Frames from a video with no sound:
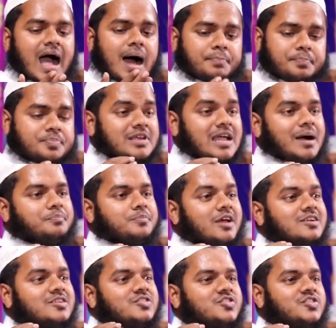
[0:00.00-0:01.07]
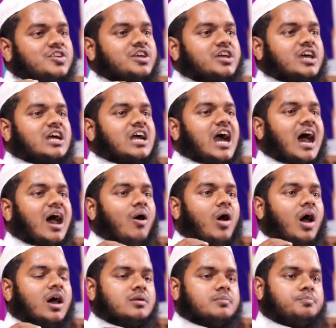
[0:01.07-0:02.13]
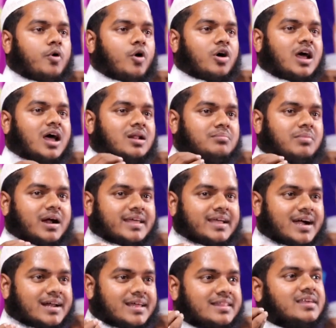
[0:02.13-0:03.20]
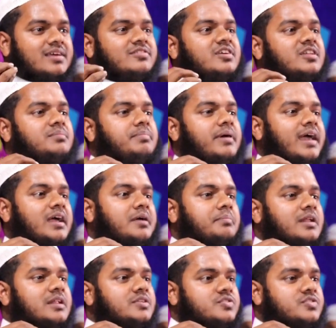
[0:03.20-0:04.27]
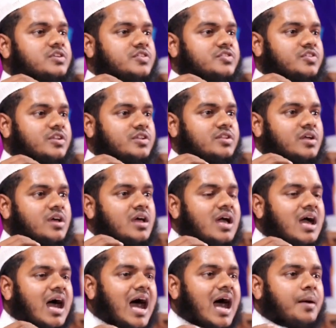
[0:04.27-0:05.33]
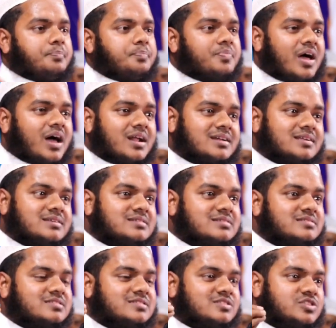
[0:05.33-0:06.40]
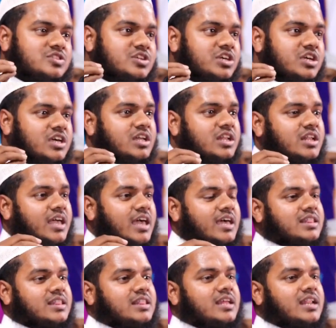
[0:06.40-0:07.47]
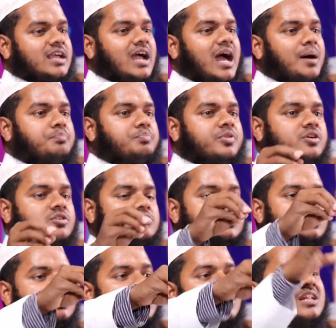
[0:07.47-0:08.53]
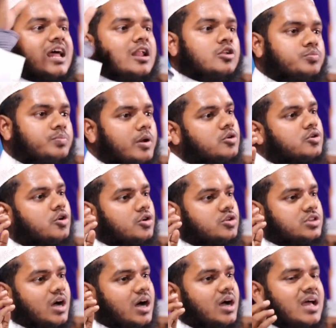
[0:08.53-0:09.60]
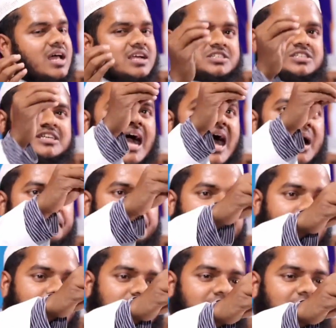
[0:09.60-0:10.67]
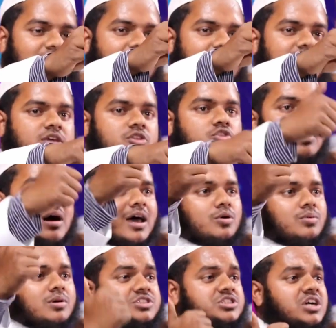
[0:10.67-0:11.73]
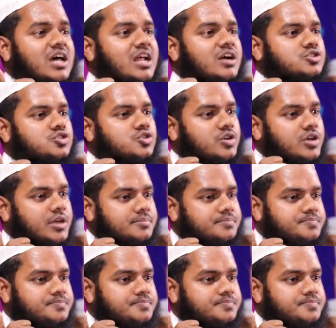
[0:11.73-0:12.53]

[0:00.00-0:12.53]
আপনি আপনার স্ত্রীকে খাওয়ান পরান বাড়ি গাড়ি দিয়েছেন ব্যাংক ব্যালেন্স দিয়েছেন আপনার স্ত্রীর ক্ষেত্রে আপনি হচ্ছেন তার লালন পালন কর্তা সে আপনার খায় কিন্তু ভালোবাসে আর একজনকে